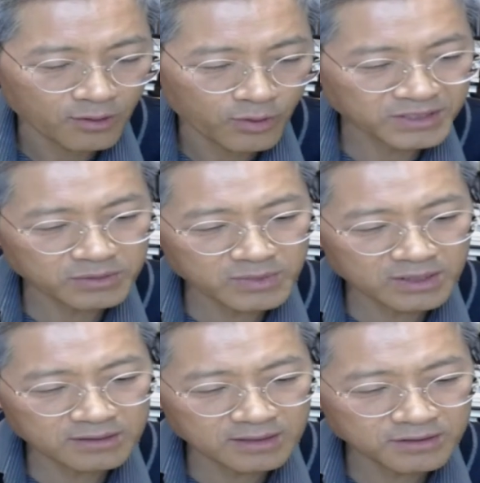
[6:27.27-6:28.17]

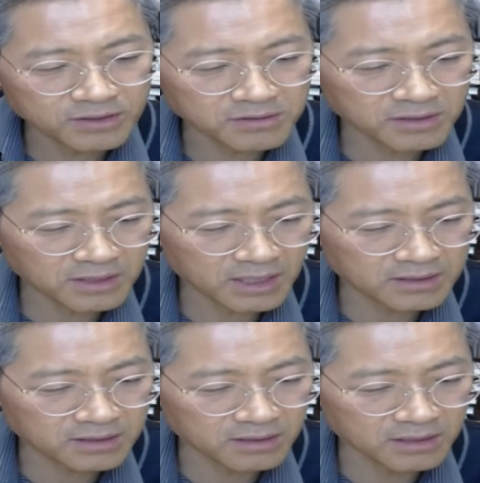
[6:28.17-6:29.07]
회심은
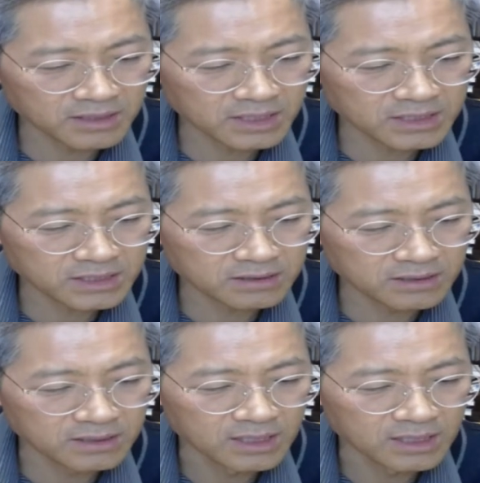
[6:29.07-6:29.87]
성령께서 일으키시는